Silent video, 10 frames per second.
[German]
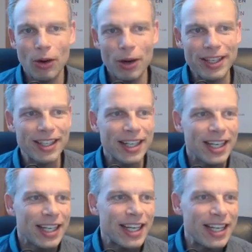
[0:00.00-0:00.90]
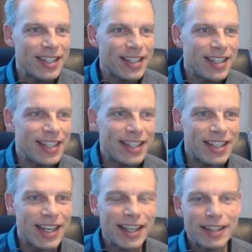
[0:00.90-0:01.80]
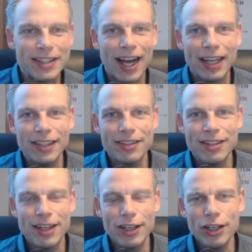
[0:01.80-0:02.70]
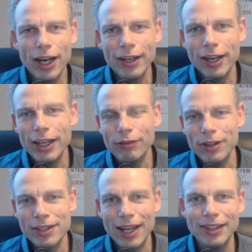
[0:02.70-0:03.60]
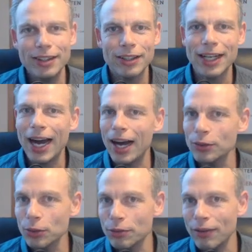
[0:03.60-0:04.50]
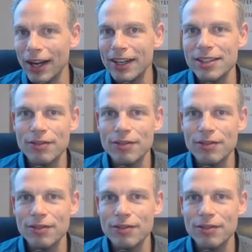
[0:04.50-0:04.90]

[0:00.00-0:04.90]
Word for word: Heute geht es in die täglichen Handelsideen in einer etwas anderen Art und Weise.